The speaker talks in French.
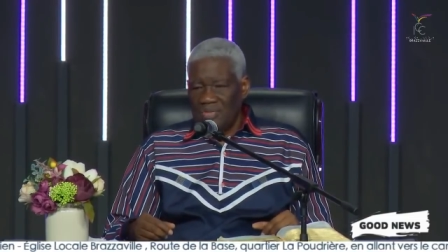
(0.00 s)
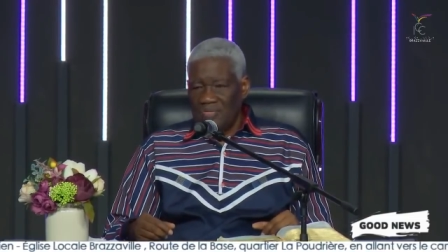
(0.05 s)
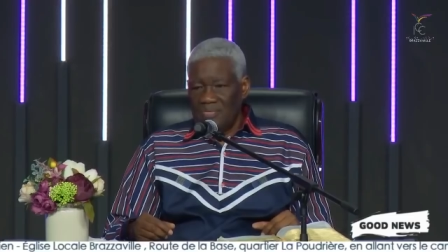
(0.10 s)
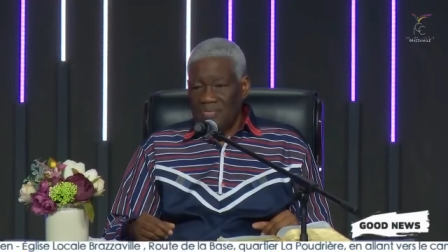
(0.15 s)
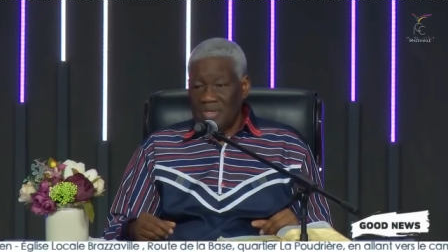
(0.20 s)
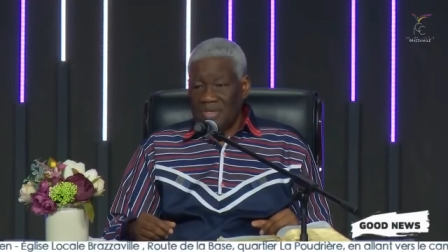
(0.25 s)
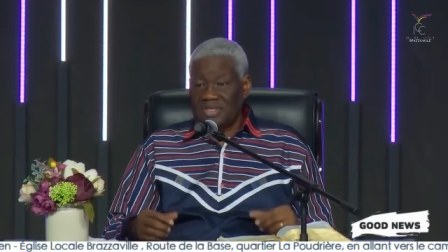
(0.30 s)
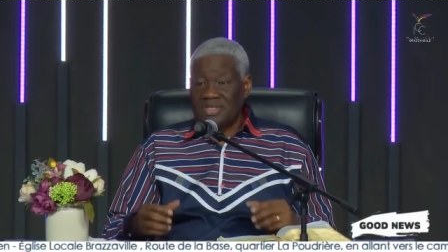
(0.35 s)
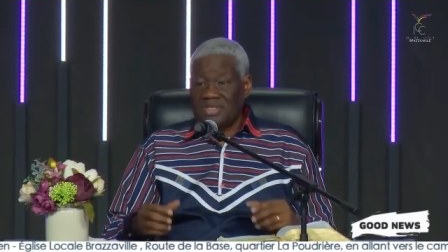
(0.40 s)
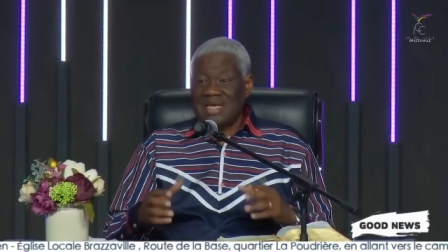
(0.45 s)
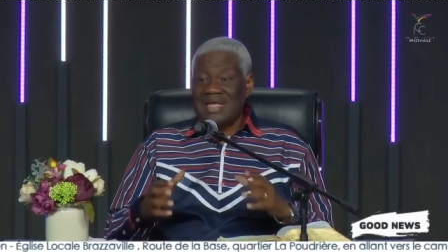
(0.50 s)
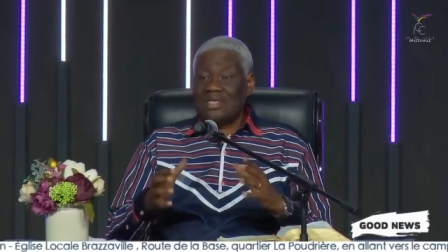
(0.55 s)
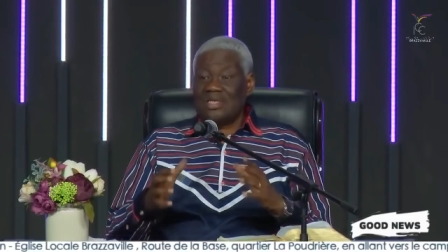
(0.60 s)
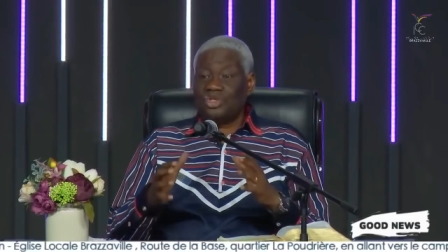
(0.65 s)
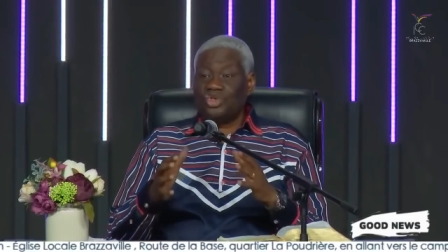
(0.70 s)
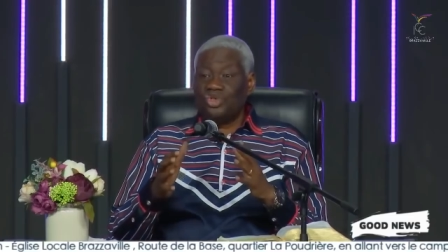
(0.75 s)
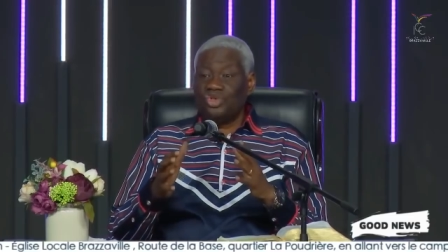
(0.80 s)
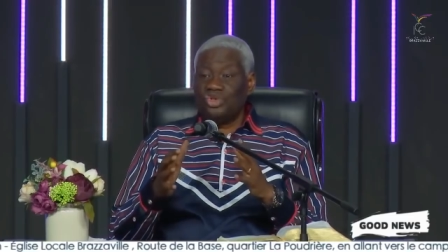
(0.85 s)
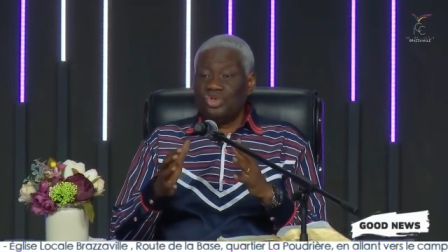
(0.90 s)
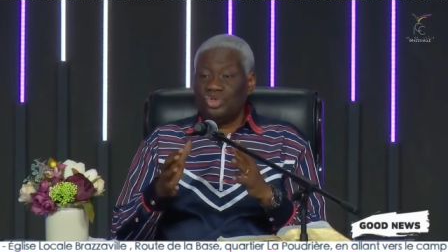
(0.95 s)
Parce que quelque
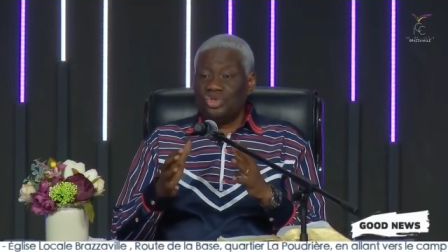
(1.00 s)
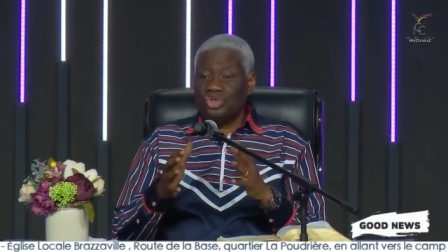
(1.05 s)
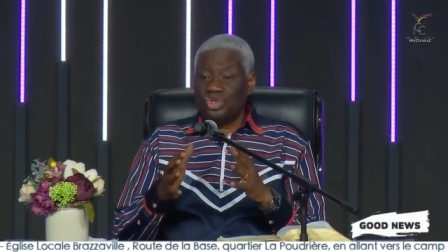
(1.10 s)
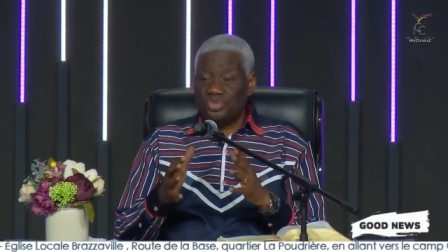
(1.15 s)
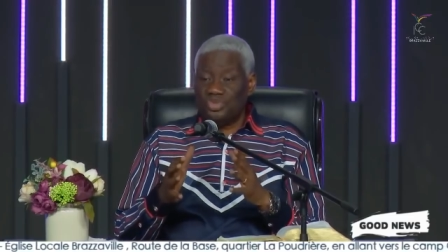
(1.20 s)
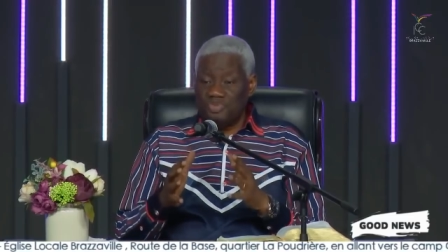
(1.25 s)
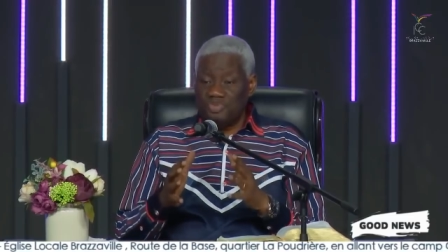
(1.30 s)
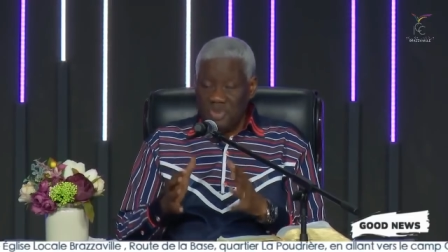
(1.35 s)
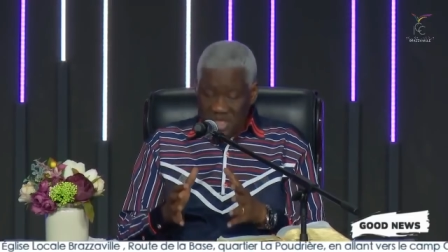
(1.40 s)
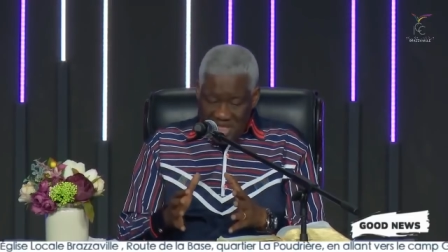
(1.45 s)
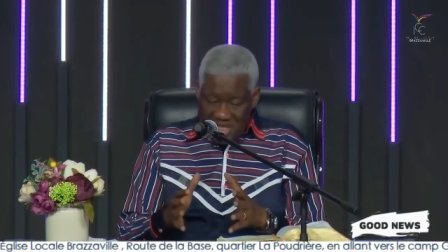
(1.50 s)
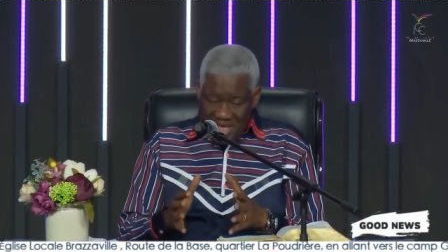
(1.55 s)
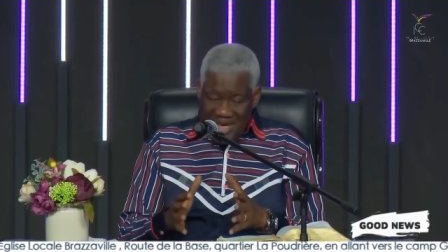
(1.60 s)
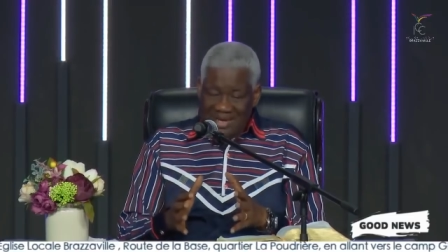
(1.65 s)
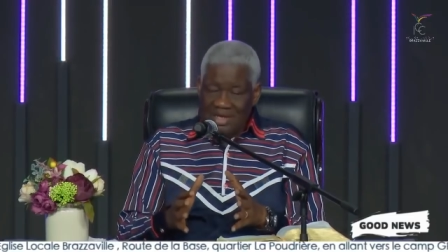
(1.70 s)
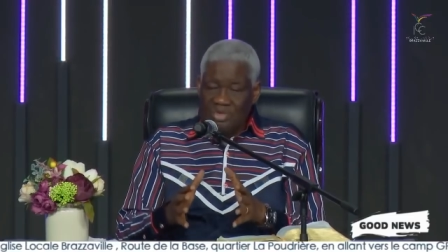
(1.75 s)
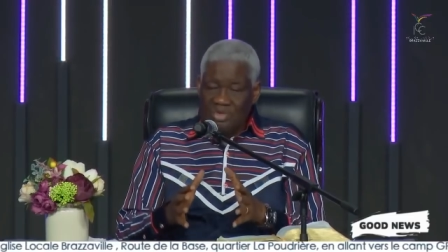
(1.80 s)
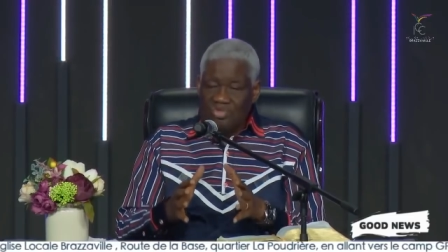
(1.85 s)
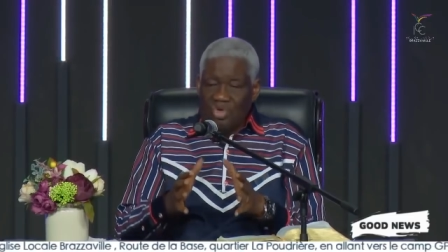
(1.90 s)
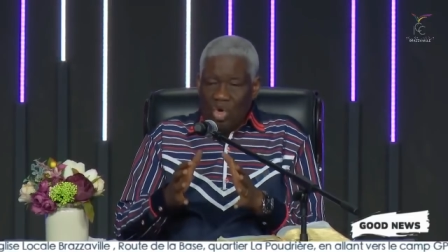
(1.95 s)
chose de
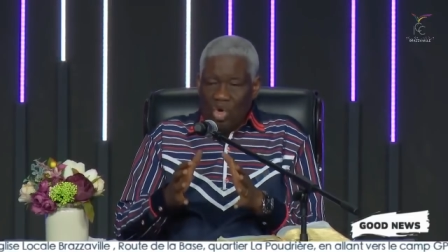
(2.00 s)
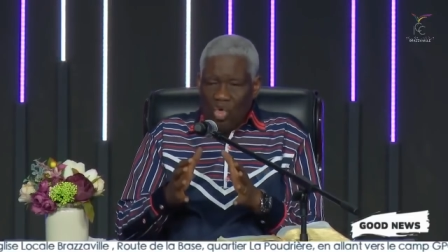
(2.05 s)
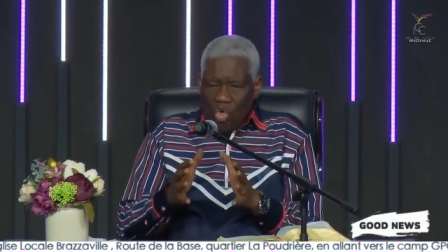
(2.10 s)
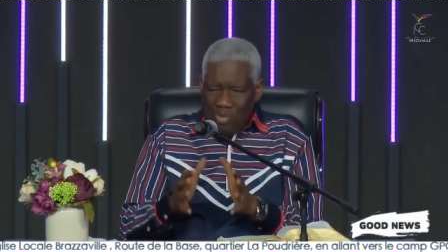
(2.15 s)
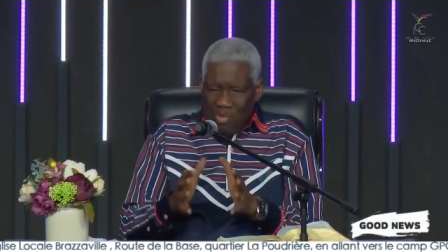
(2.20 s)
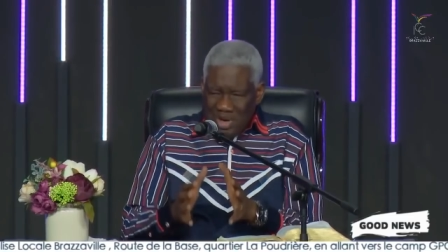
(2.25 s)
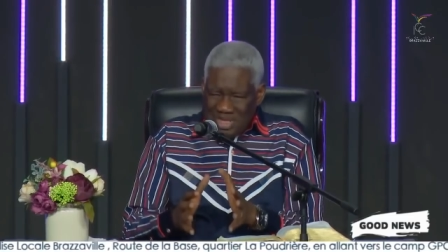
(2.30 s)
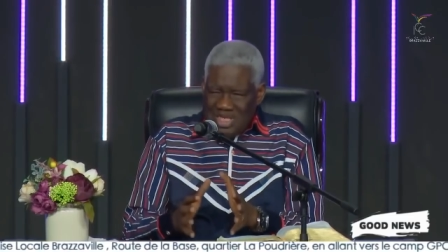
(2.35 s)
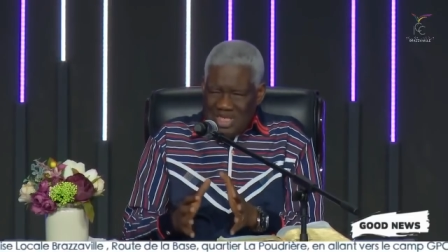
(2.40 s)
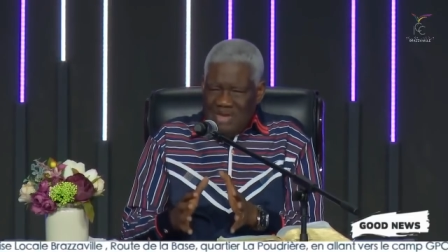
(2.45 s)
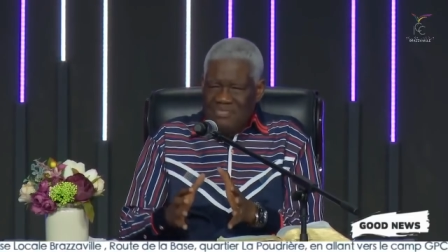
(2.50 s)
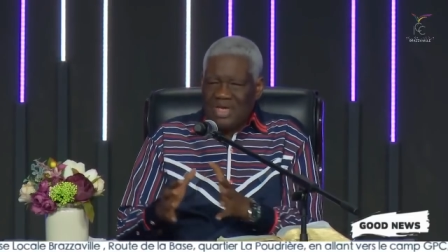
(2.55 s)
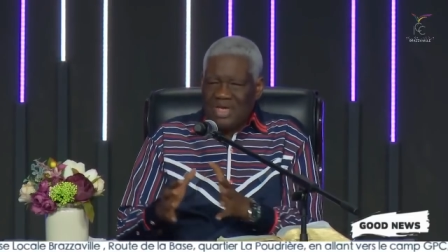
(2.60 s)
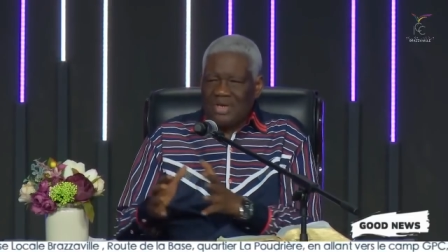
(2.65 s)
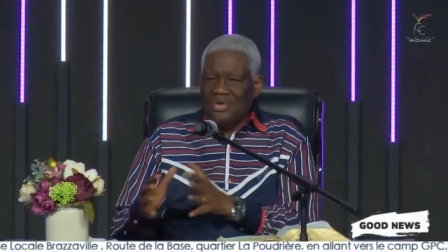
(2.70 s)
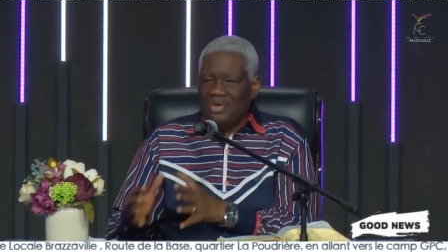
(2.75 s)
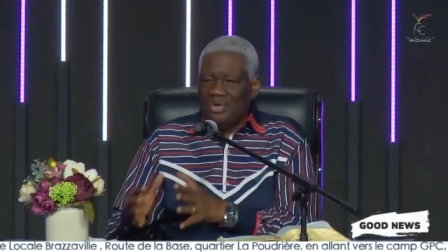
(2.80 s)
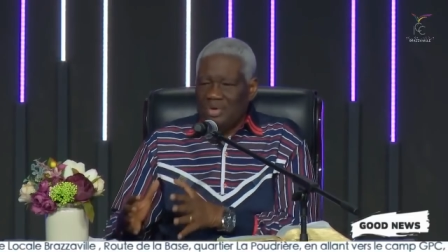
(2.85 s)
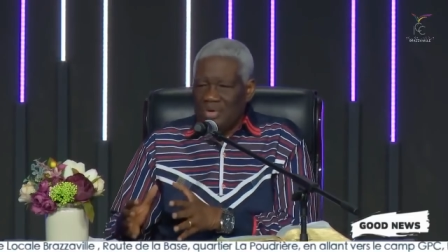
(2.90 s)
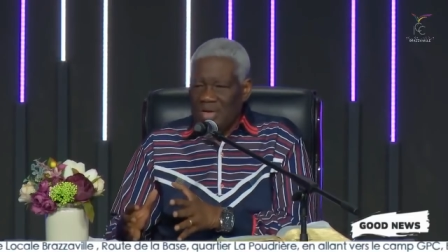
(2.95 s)
spécial doit commencer avec
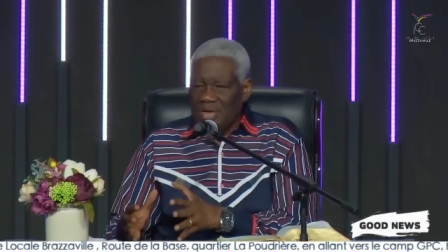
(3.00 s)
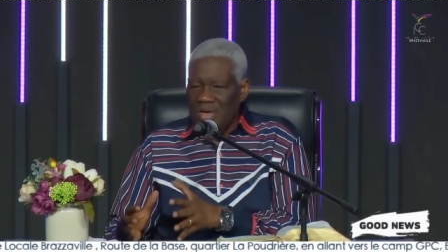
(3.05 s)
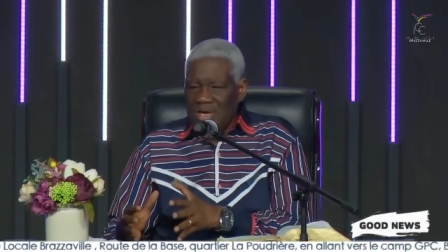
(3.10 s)
eux